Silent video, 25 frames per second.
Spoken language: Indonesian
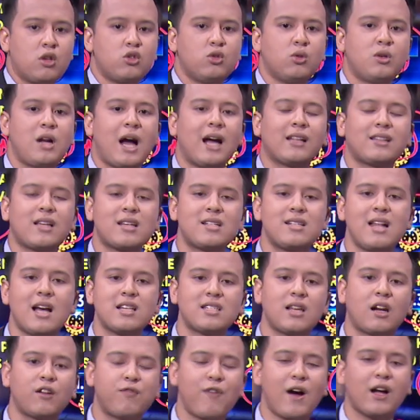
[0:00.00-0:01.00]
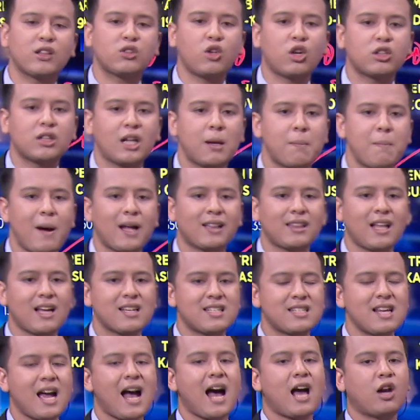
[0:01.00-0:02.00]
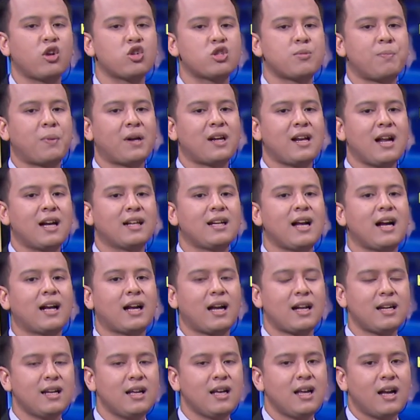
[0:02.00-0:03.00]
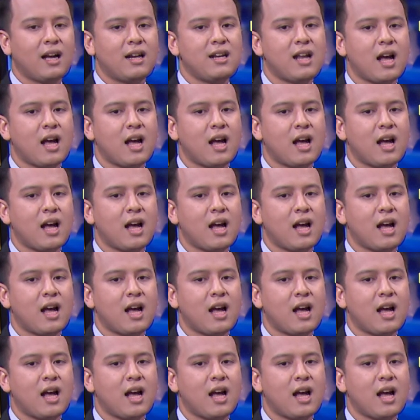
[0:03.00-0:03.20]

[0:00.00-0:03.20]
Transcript: uh, juga atas dasar faktor terbatasnya arus perdagangan